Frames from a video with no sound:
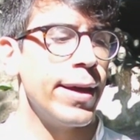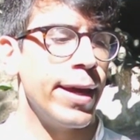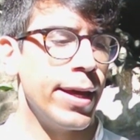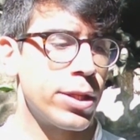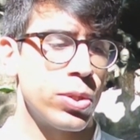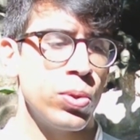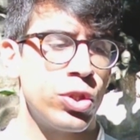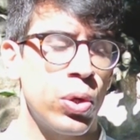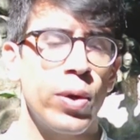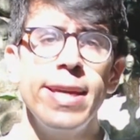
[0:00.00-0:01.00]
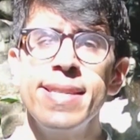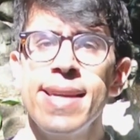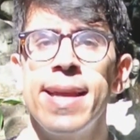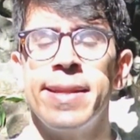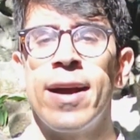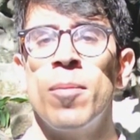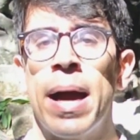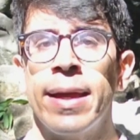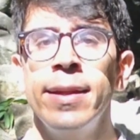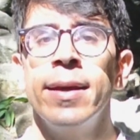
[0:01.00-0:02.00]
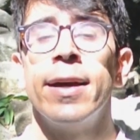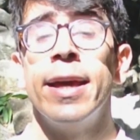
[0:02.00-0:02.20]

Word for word: えー、通常1歳になる前に、